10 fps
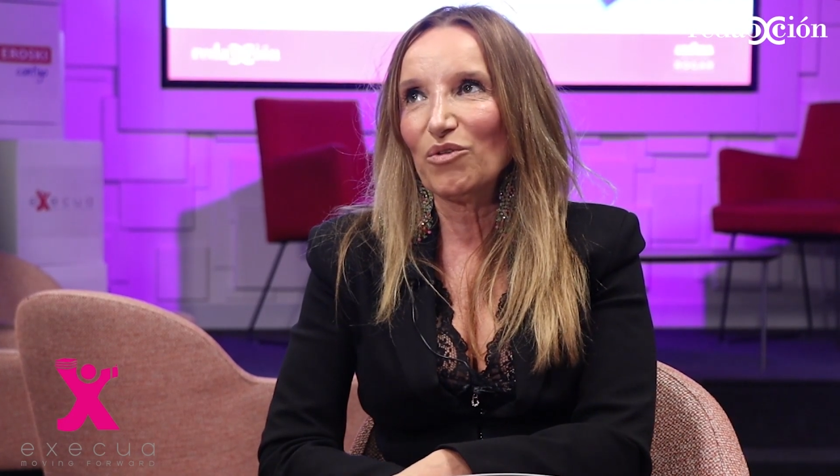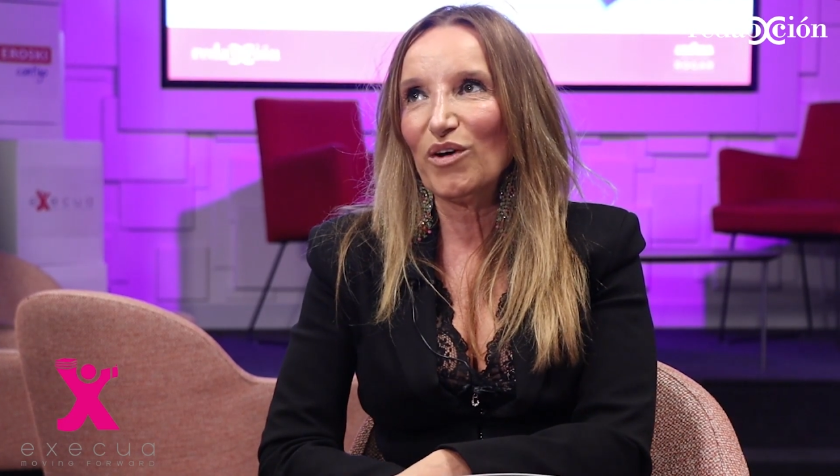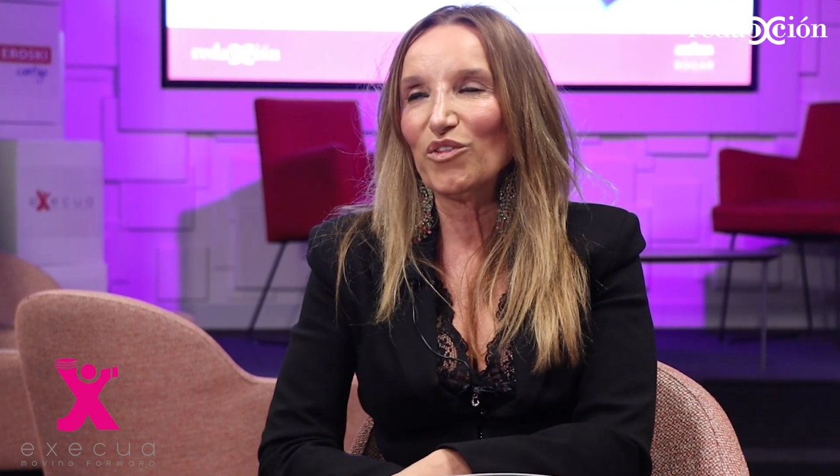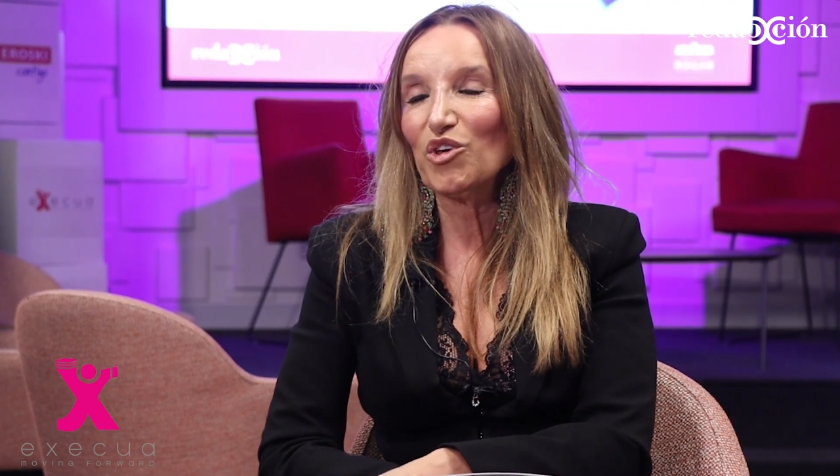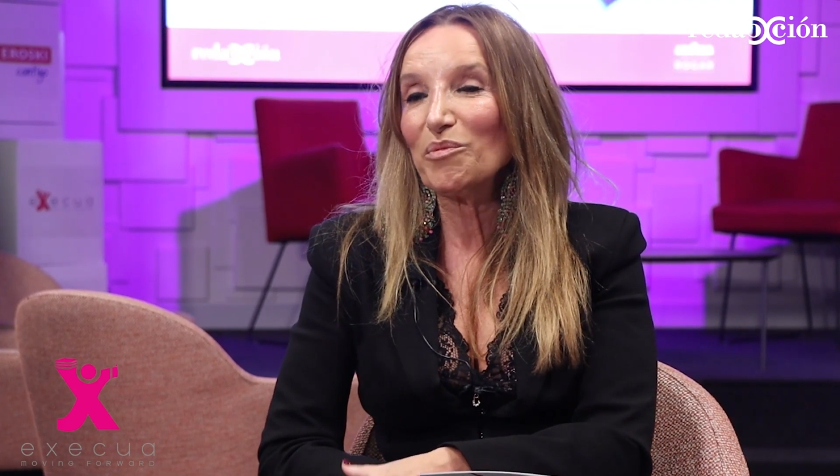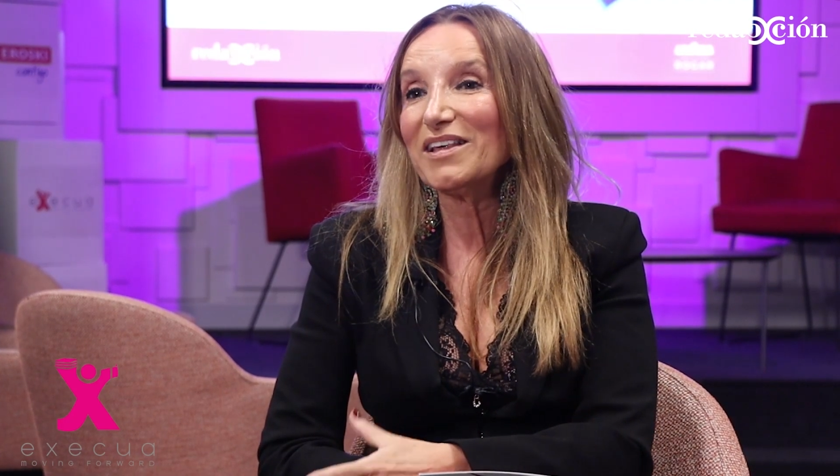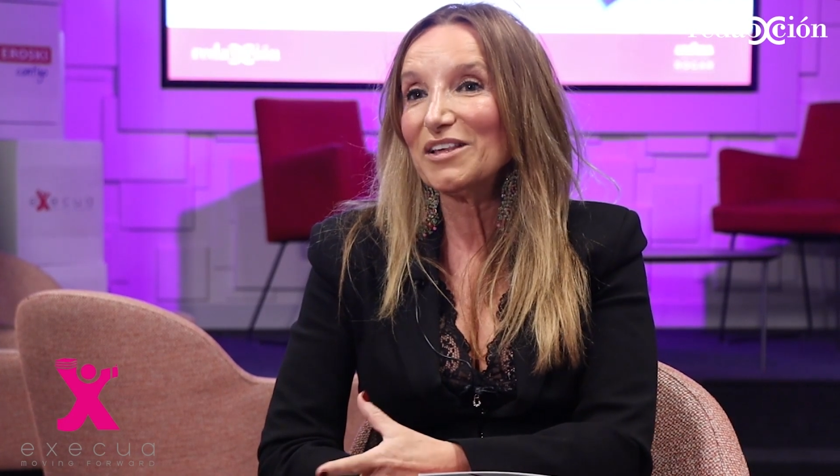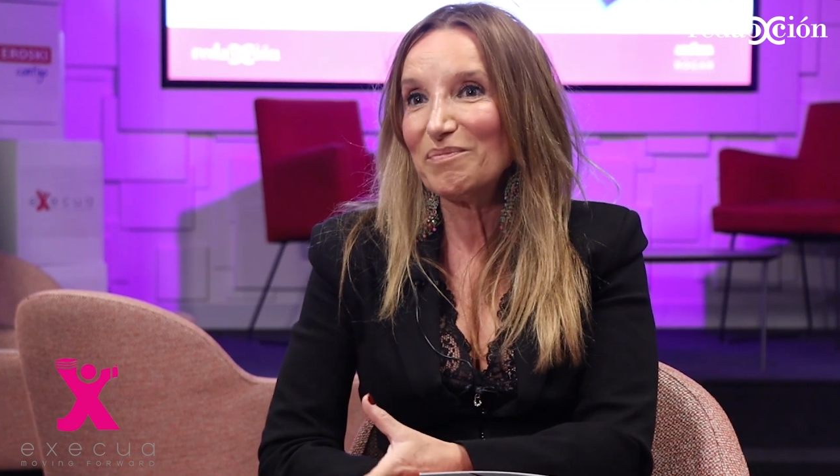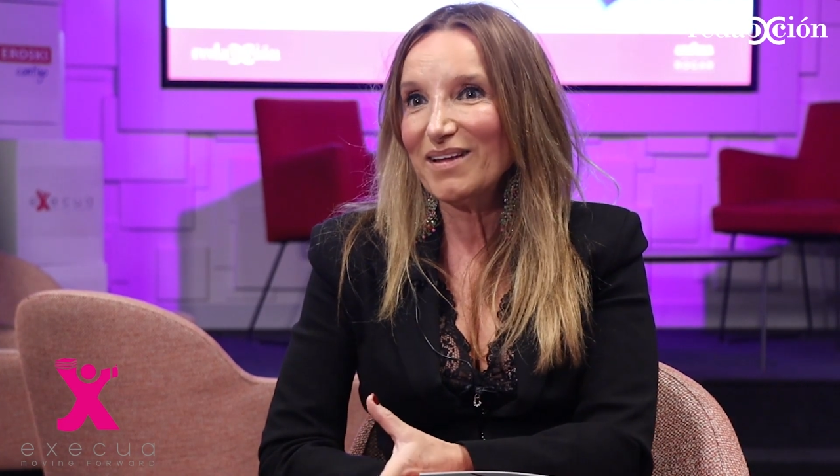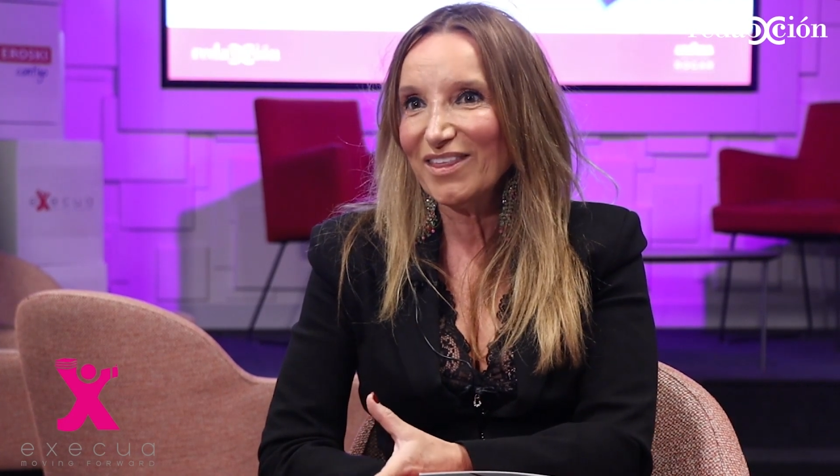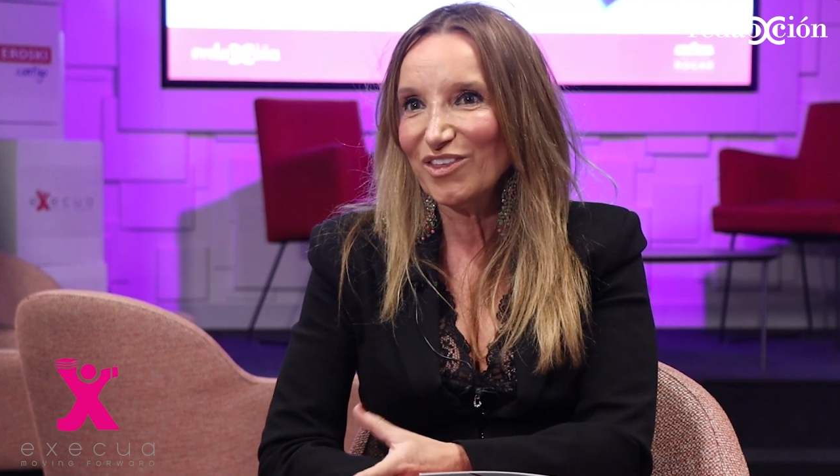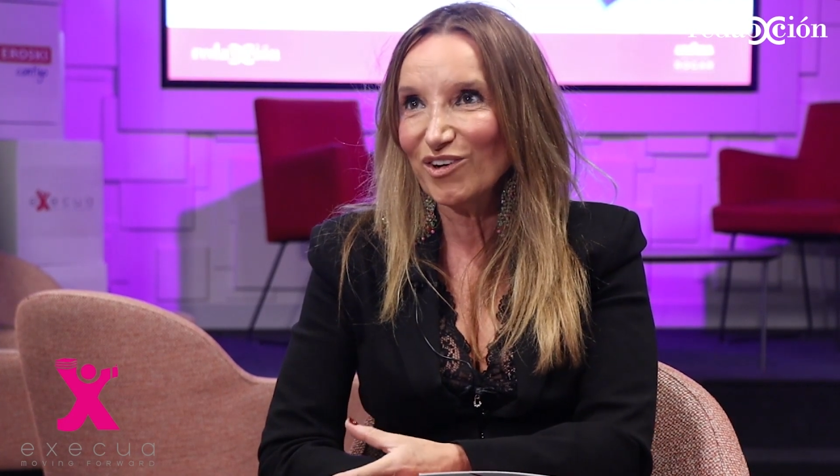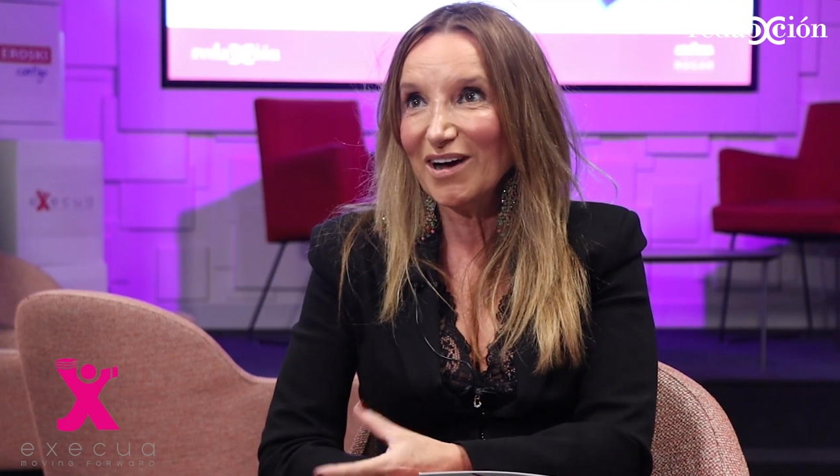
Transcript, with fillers: cuando yo me desplazo